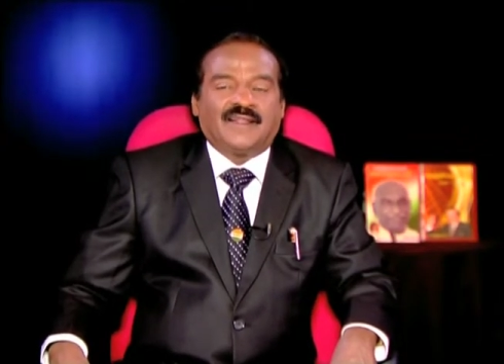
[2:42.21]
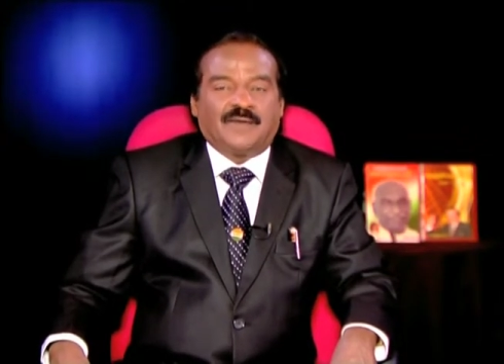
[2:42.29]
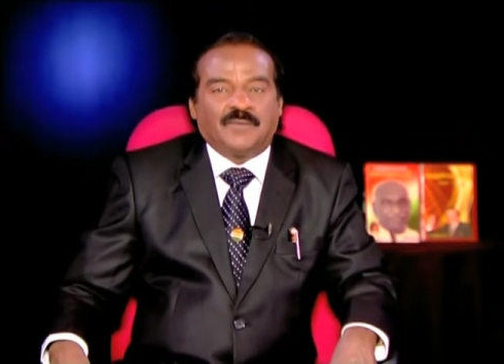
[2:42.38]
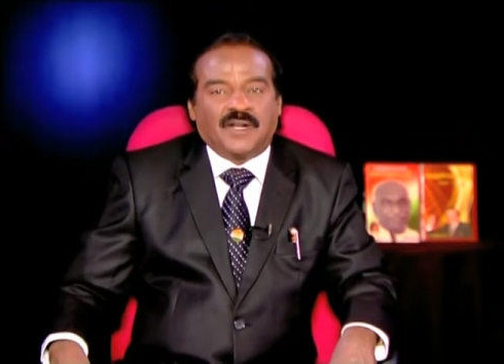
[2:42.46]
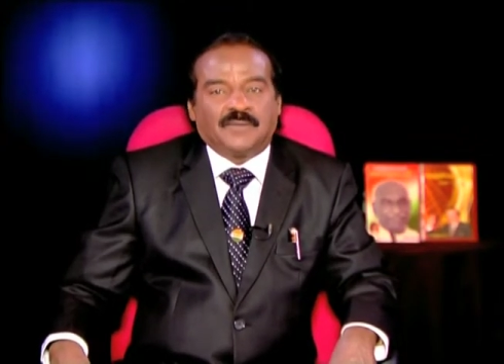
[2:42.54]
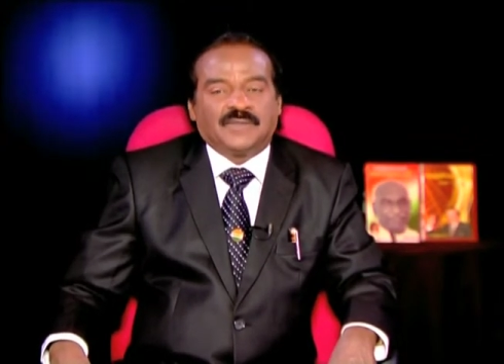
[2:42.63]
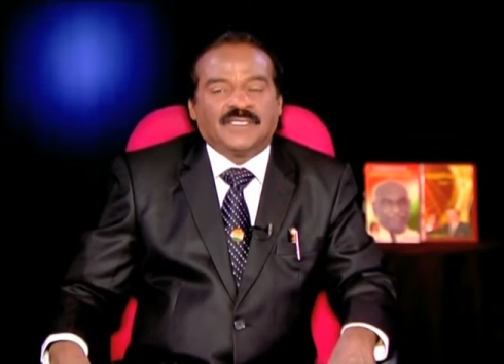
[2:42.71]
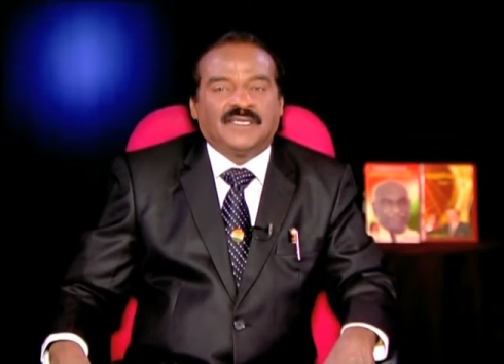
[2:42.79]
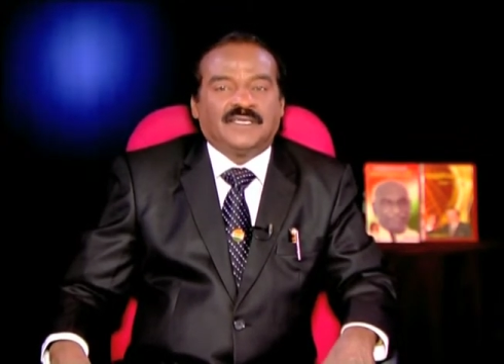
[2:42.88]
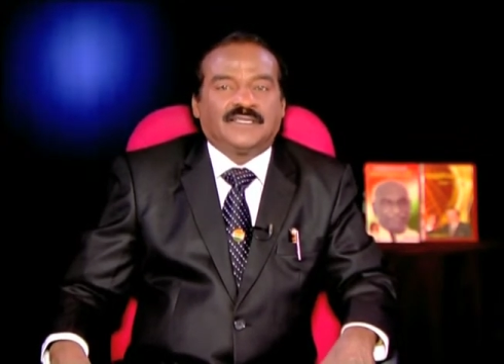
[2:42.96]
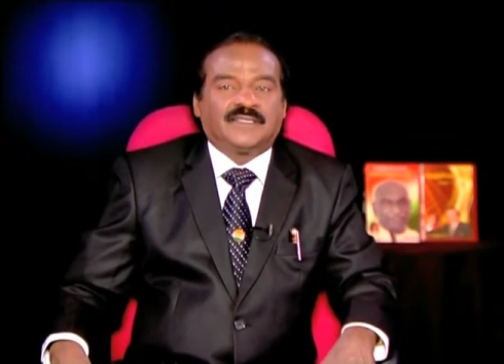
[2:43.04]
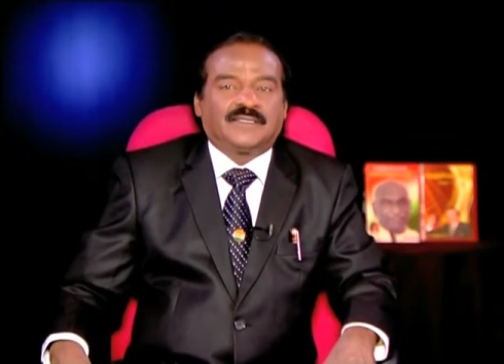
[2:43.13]

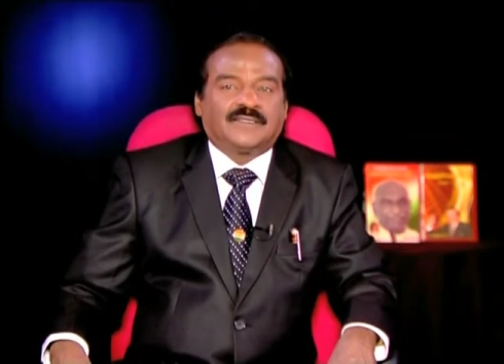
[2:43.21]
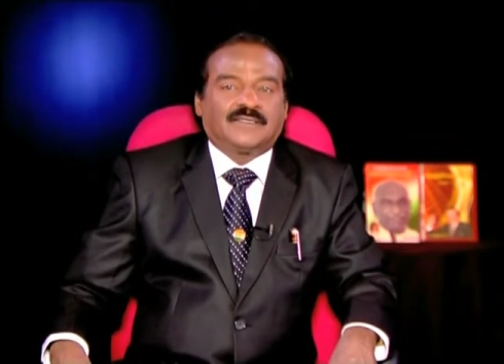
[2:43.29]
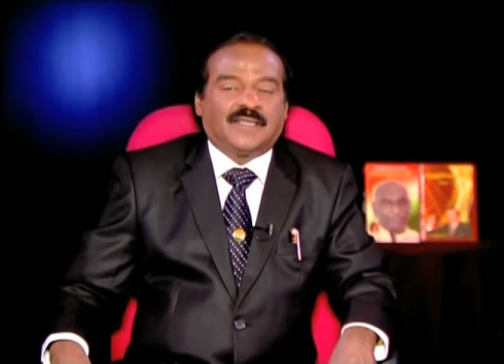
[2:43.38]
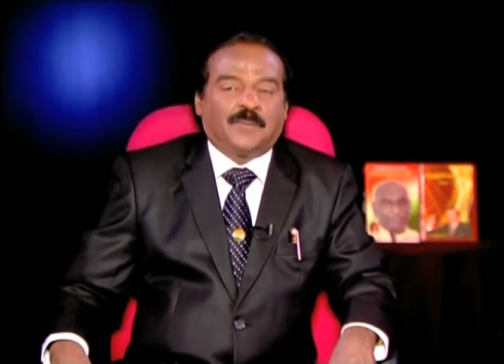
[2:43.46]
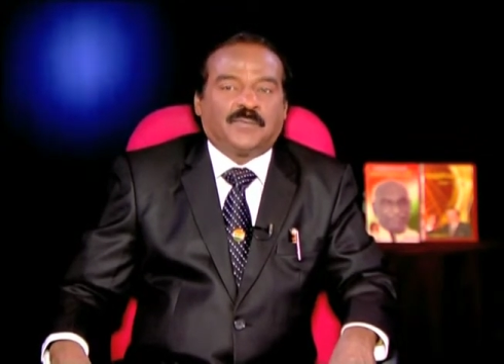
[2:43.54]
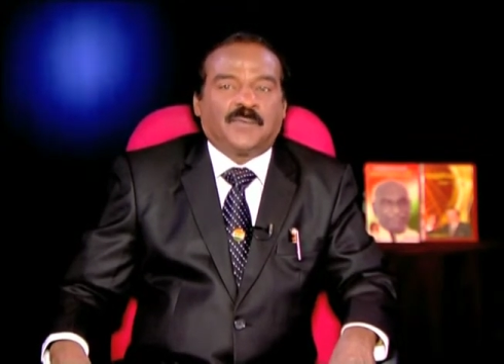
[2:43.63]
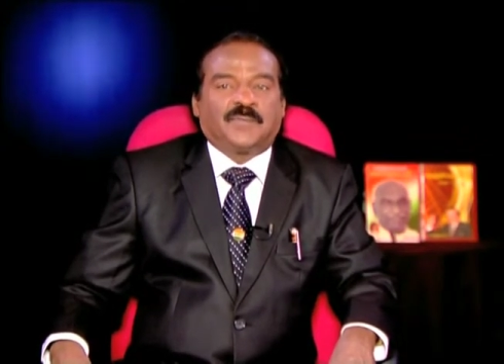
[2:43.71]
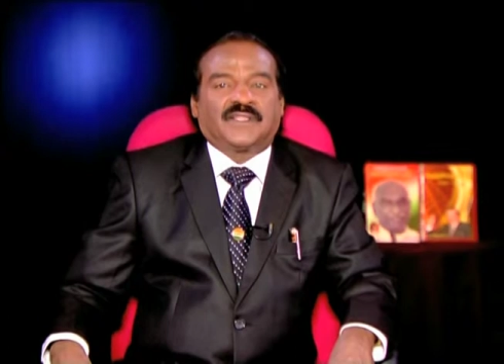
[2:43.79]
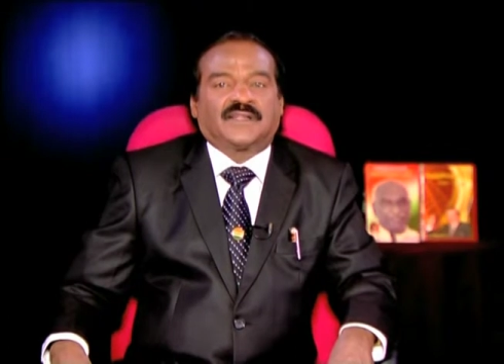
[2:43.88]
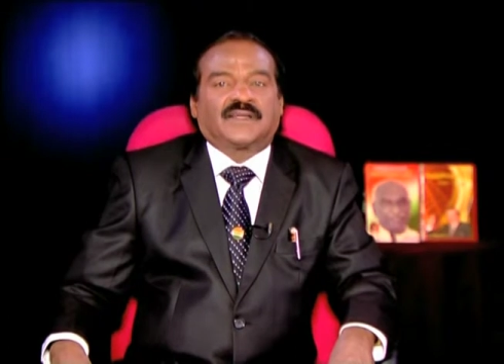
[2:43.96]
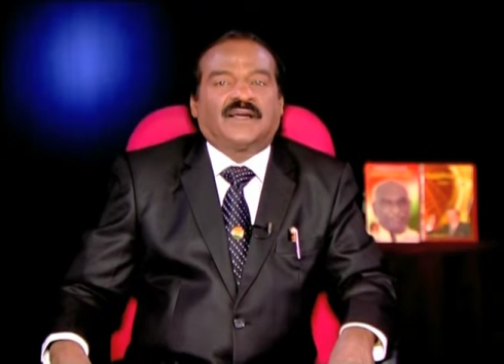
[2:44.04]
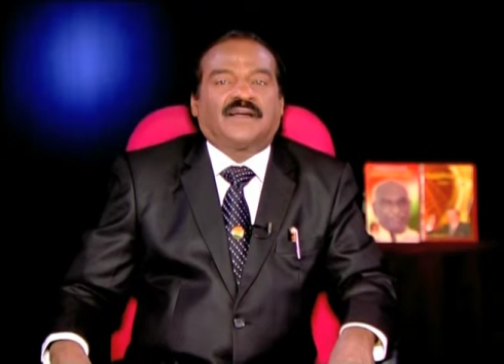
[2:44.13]
நம்மிடமிருந்து
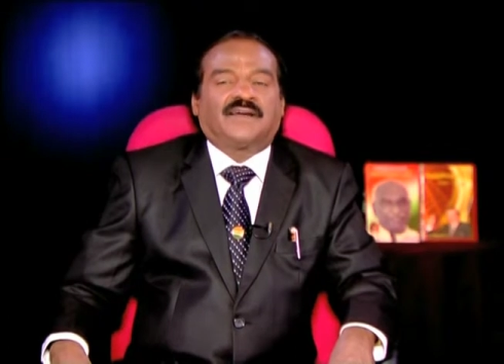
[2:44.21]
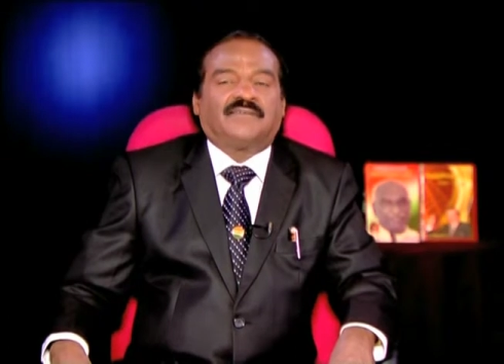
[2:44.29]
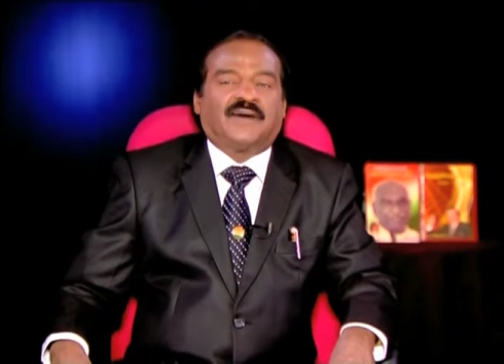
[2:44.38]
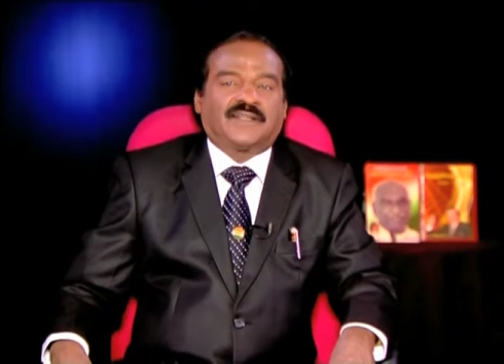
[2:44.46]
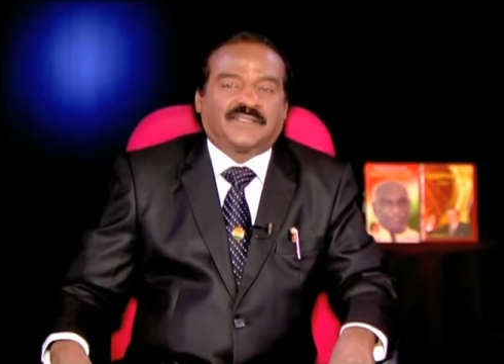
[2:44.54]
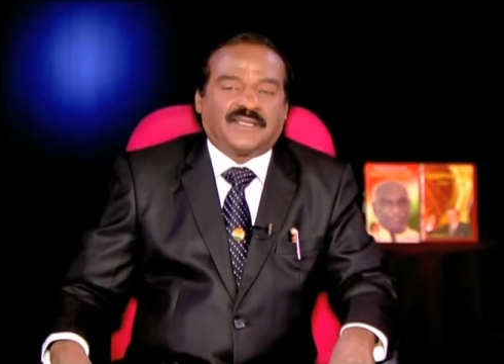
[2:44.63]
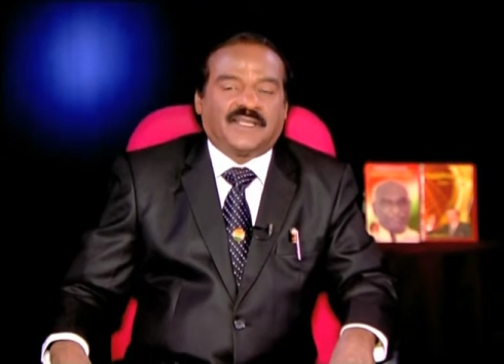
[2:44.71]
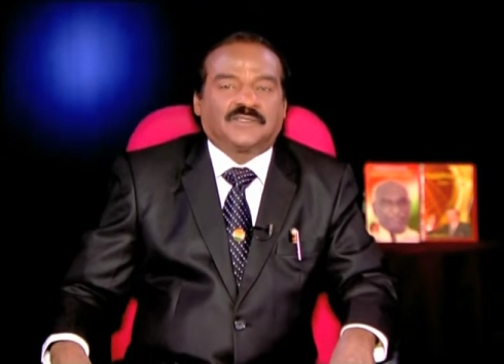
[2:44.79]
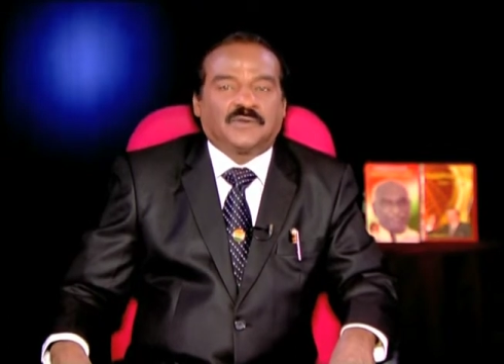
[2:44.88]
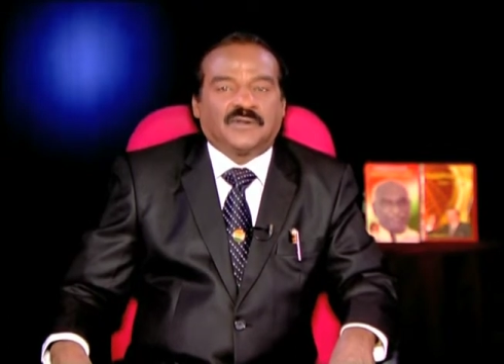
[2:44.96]
தப்பிப்பதற்காக வார்த்தையை